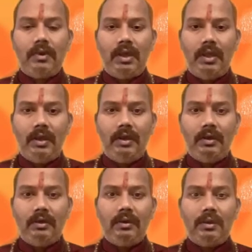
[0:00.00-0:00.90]
ఇది
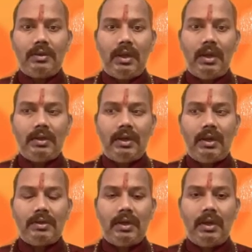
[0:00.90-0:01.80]
చాలా
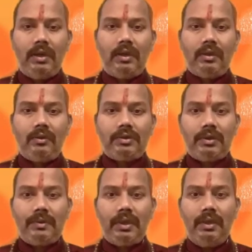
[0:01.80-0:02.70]
చాలా చాలా
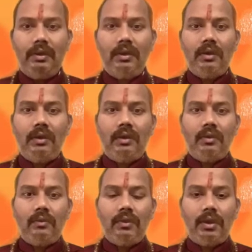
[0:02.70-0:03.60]
అదృష్టం అండి
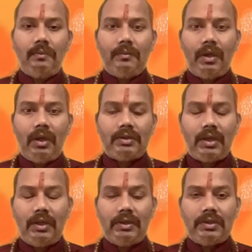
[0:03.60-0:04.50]
ఉన్న
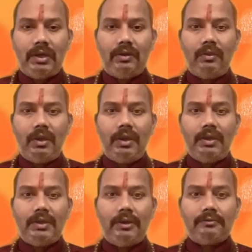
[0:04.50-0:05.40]
శని శనితోటి
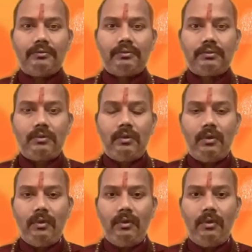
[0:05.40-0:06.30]
కలిసి
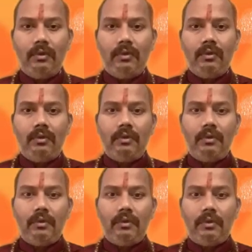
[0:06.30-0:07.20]
గురువు
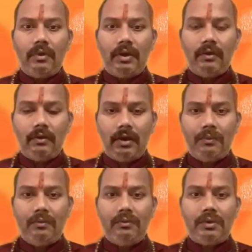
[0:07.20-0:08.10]

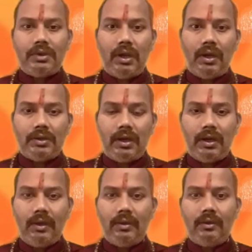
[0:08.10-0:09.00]
ఉండము చాలా
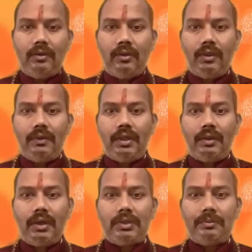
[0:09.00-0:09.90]
చాలా
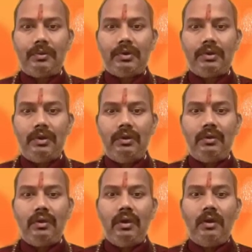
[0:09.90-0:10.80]
యోగవంతంగా చెప్పవచ్చు
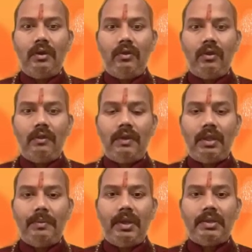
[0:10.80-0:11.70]

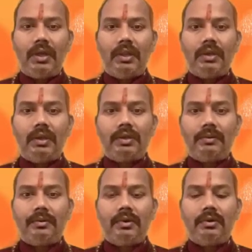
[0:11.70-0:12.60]
యోగవంతమైన జాతకంగా
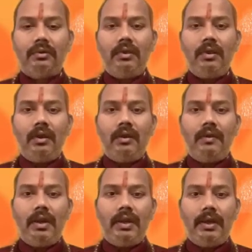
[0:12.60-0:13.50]
చెప్పవచ్చు
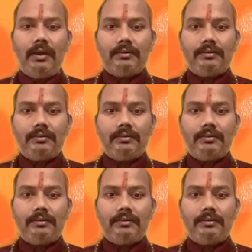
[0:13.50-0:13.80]
వీరికి